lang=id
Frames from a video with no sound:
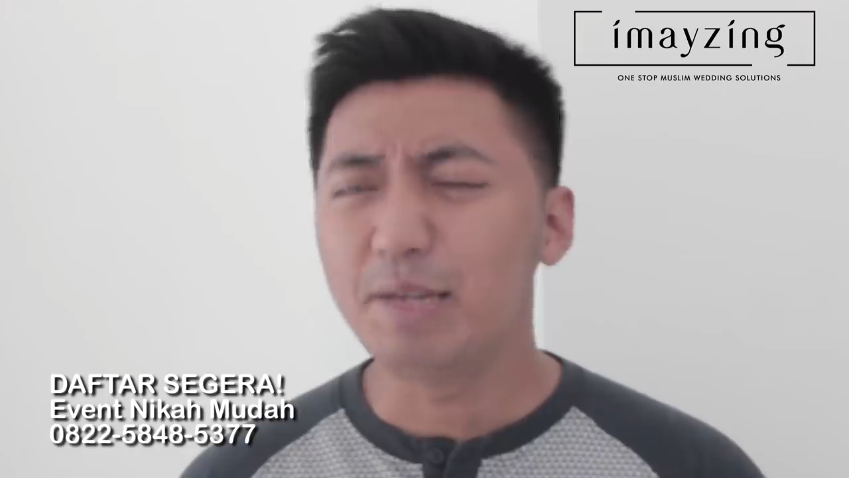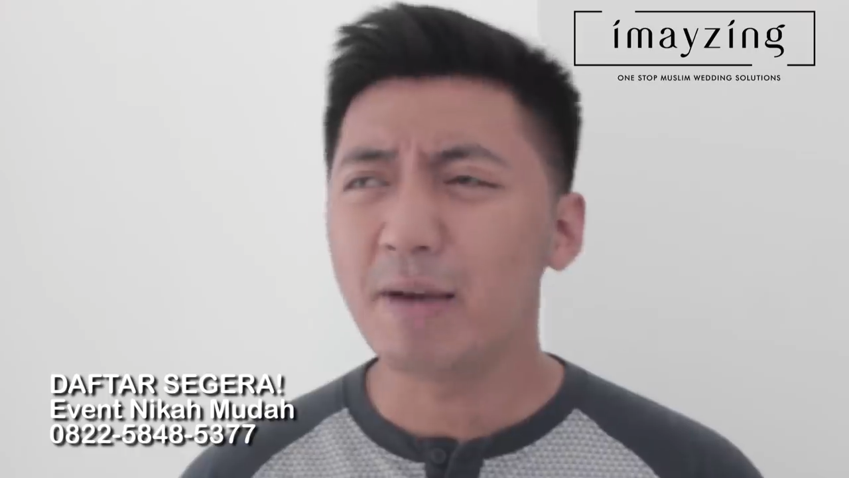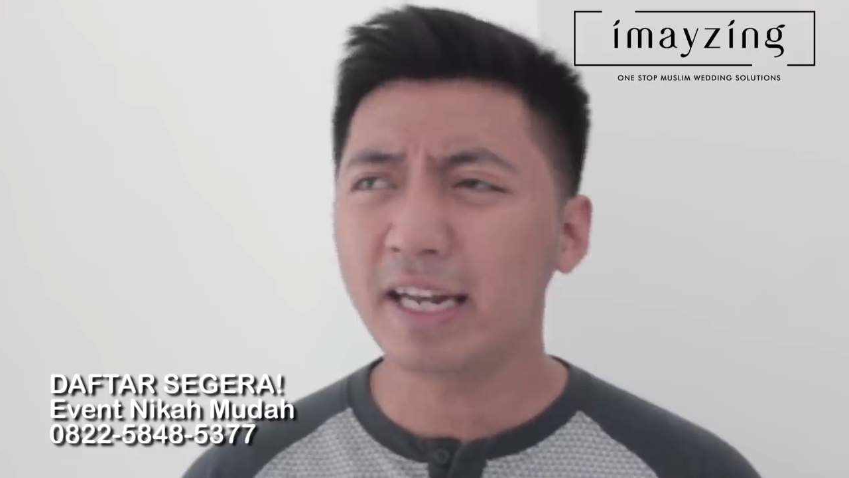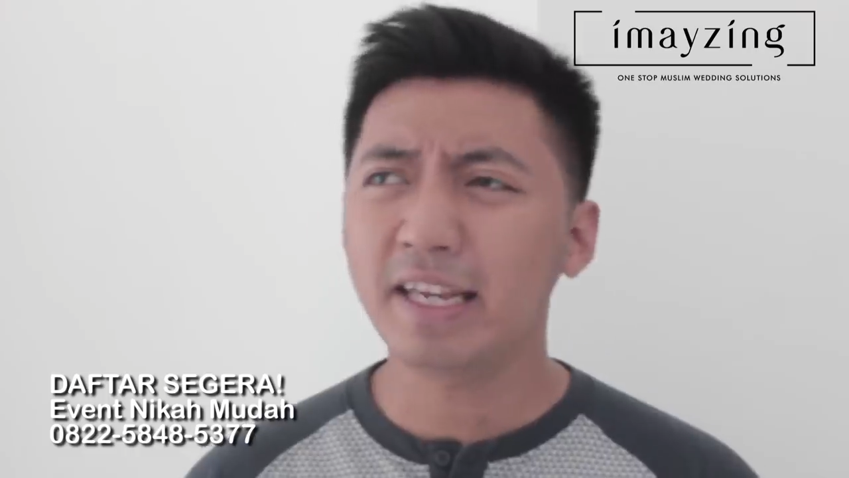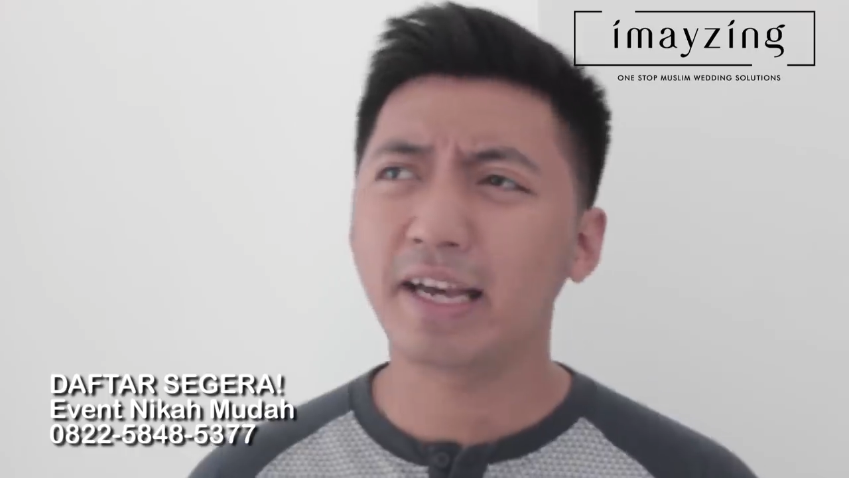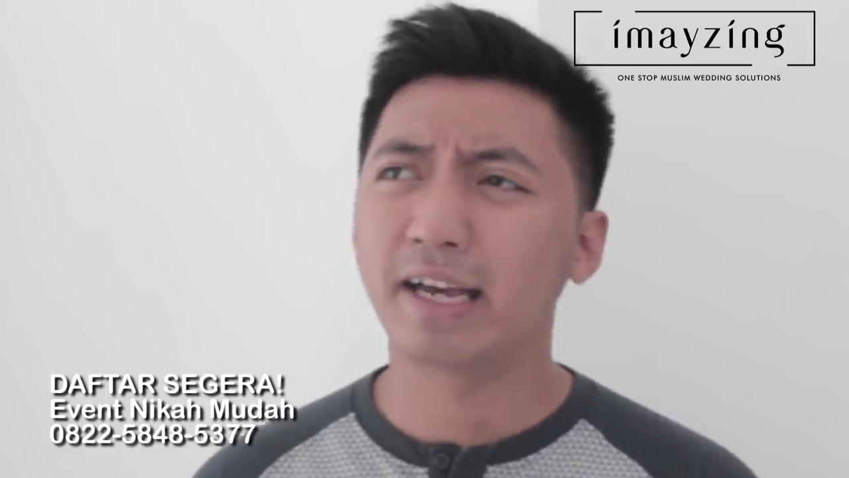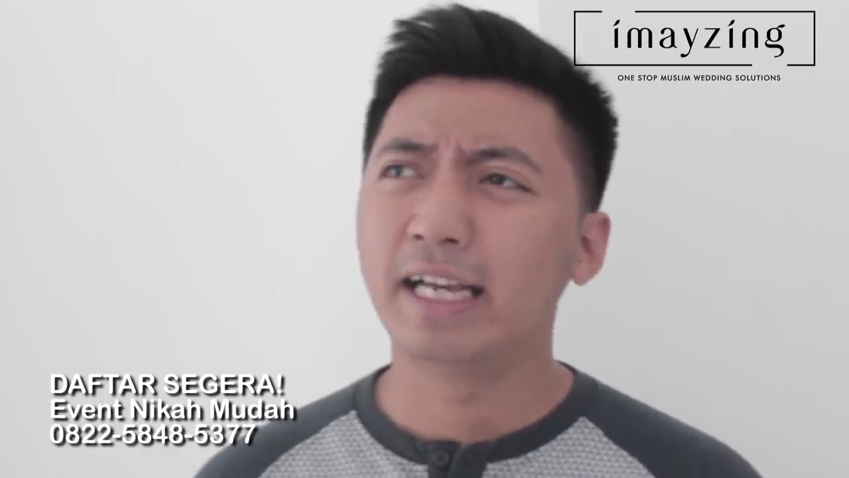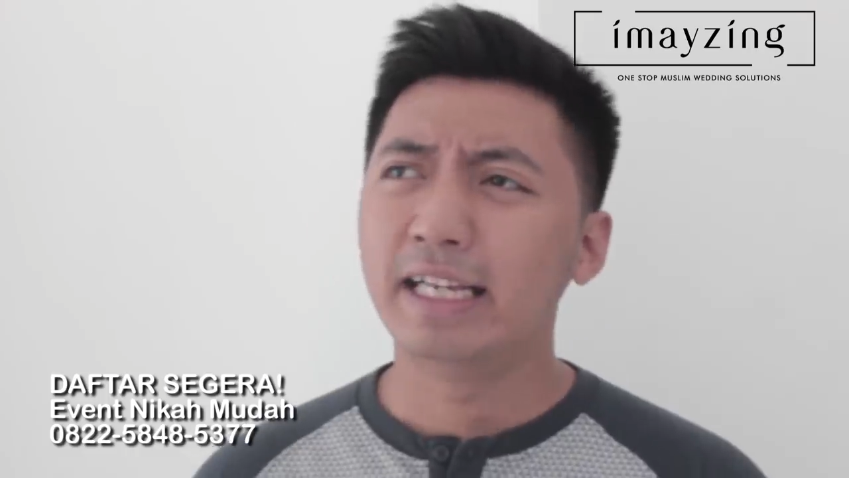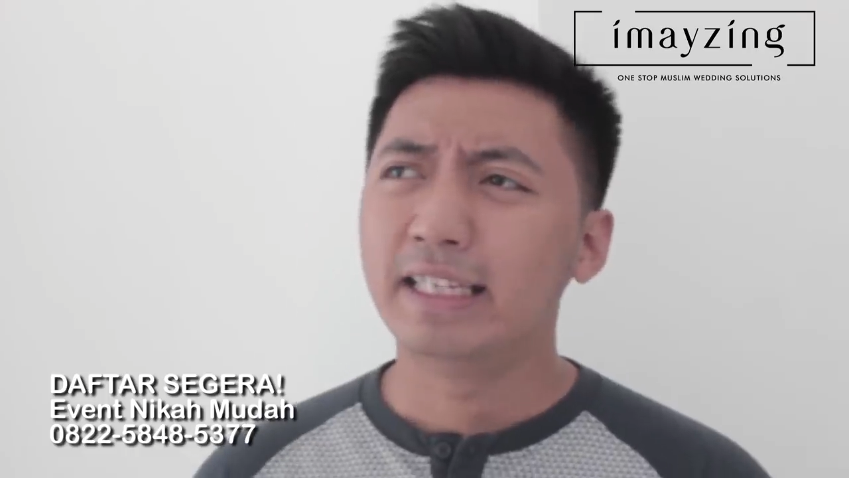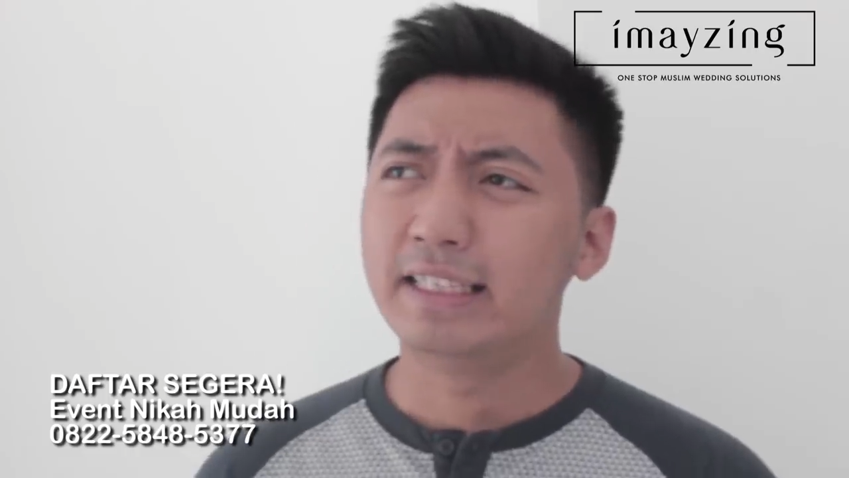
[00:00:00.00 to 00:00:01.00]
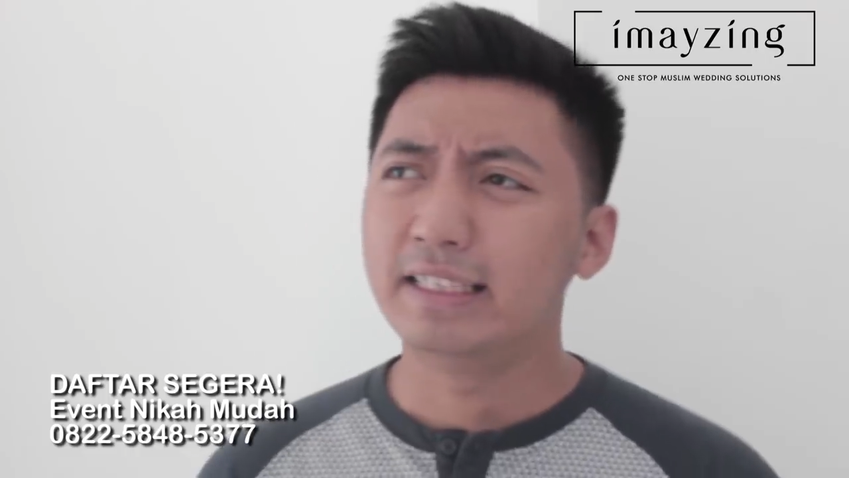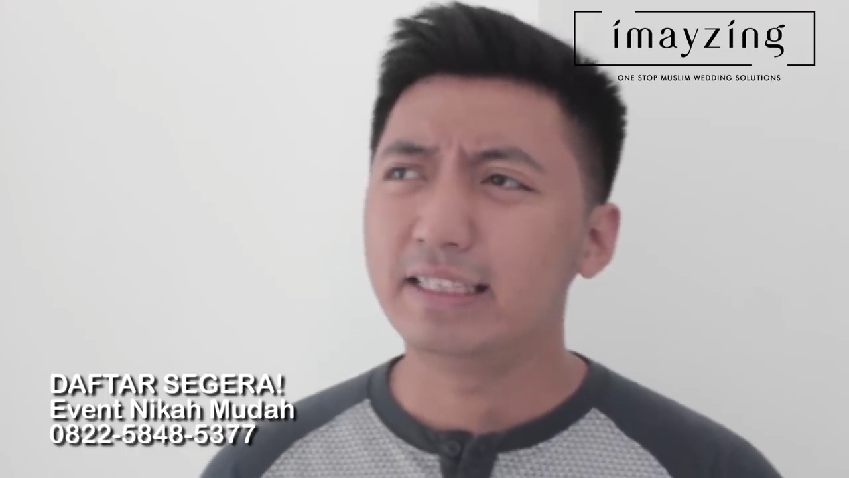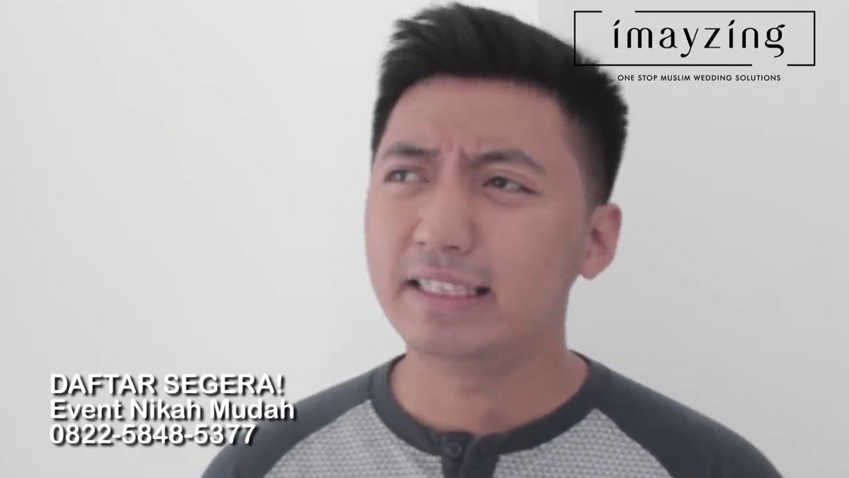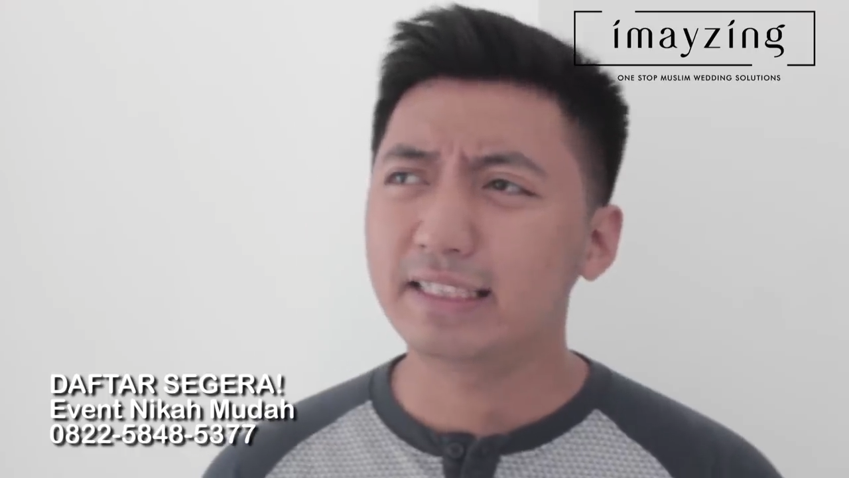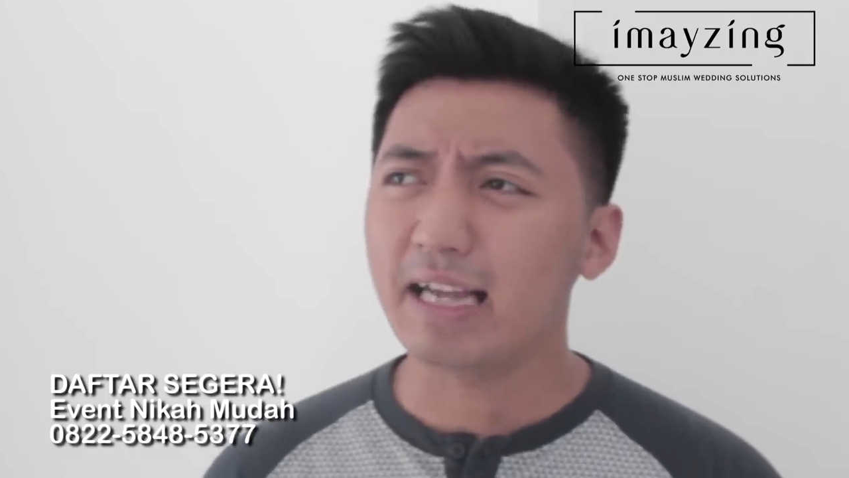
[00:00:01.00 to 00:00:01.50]
Gimana ya
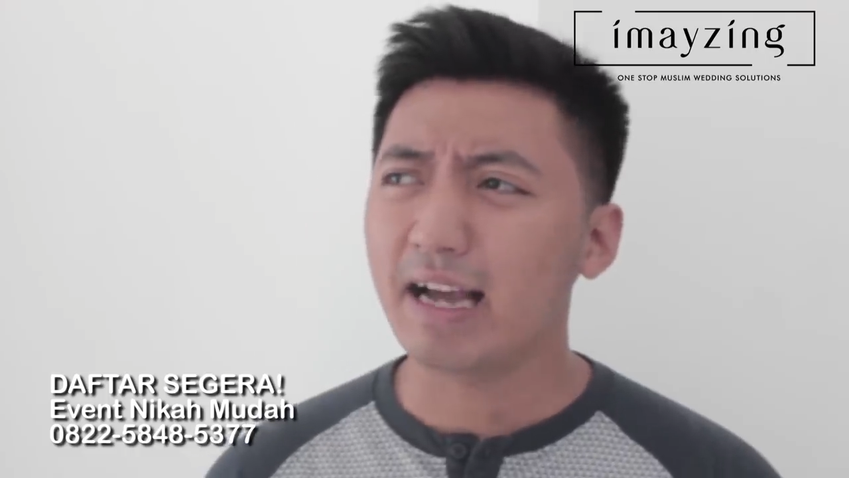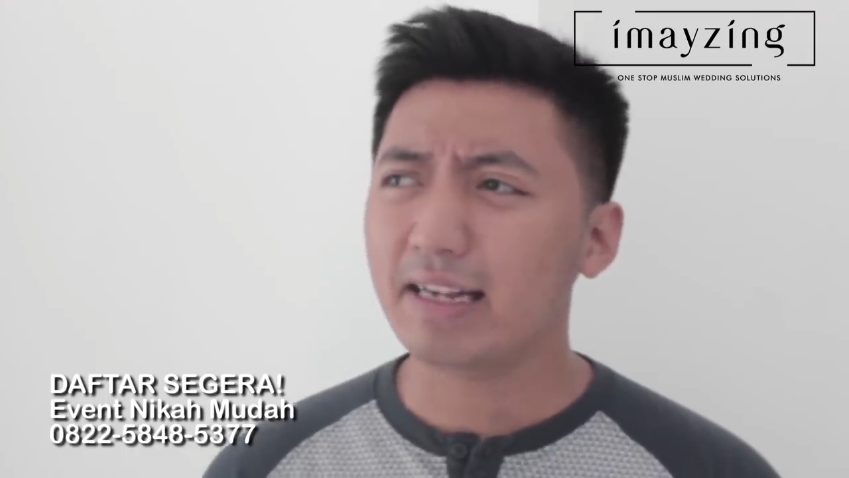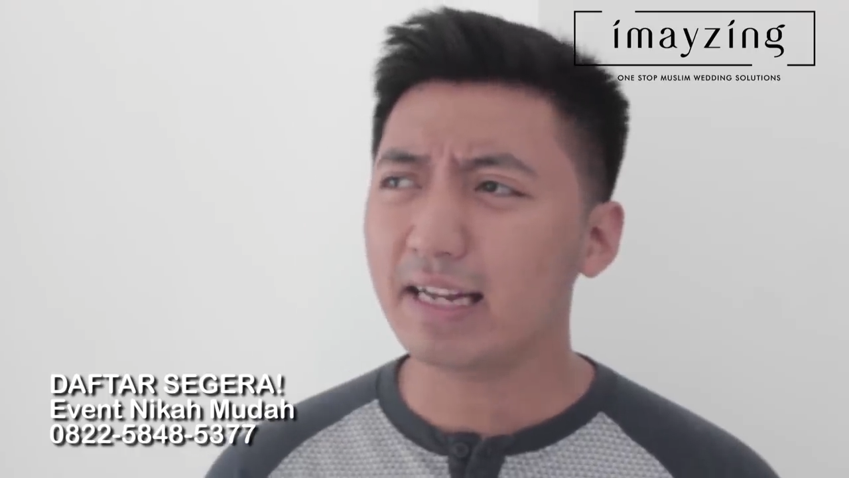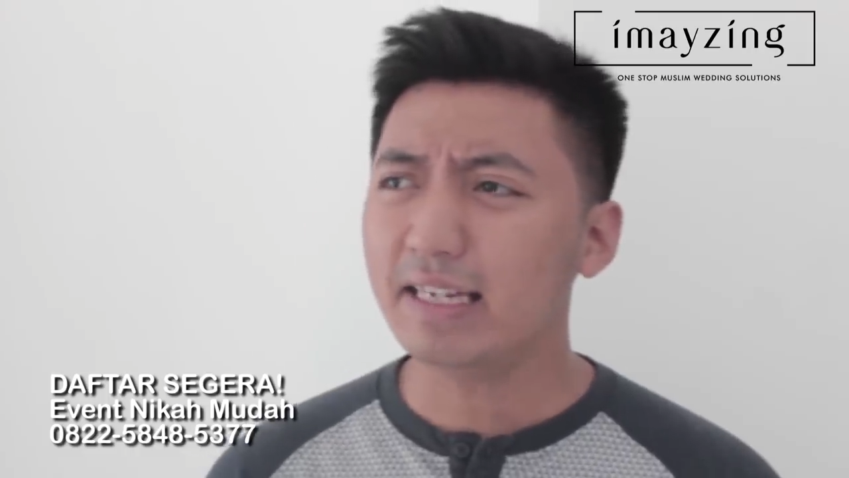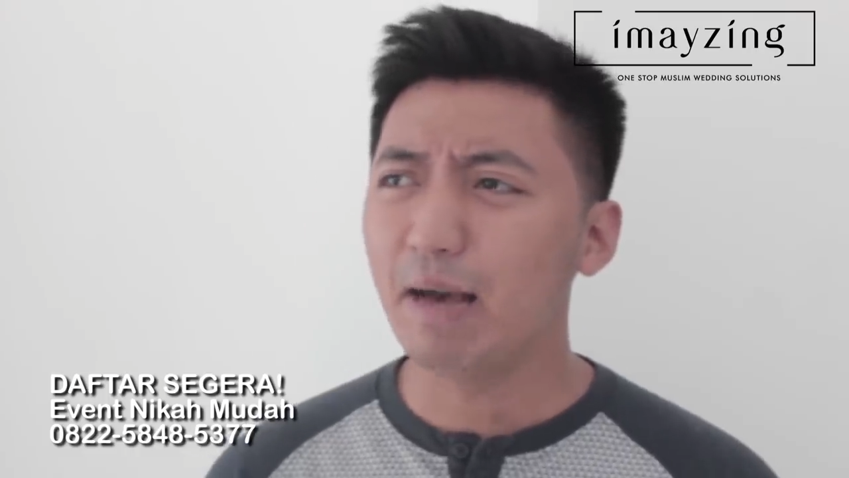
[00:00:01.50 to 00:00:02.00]
cara